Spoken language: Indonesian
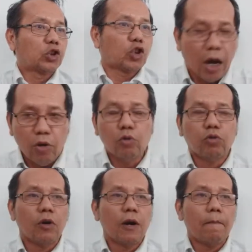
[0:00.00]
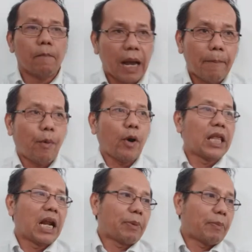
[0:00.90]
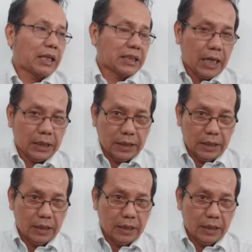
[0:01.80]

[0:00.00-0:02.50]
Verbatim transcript: jauh melampaui dari permasalahannya.